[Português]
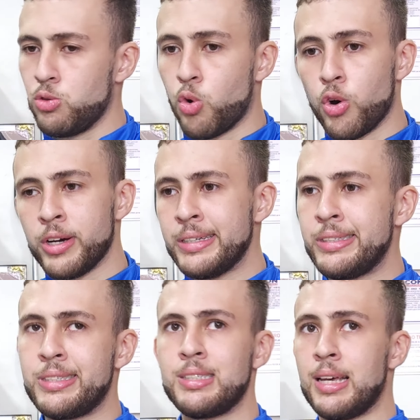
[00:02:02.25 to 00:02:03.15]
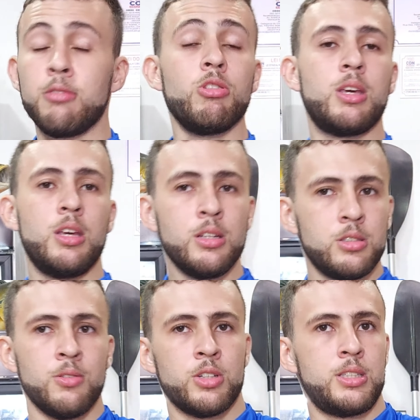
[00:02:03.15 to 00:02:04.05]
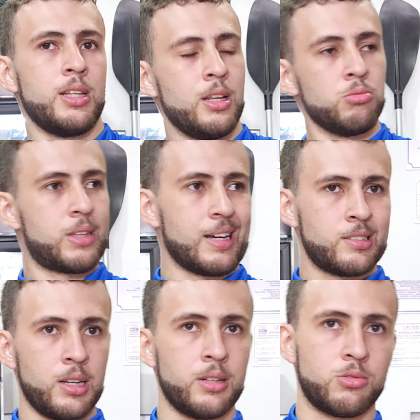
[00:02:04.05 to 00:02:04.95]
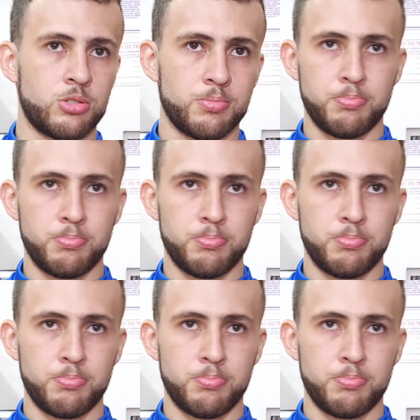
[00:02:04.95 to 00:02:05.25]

dois 115 e você tem um 300.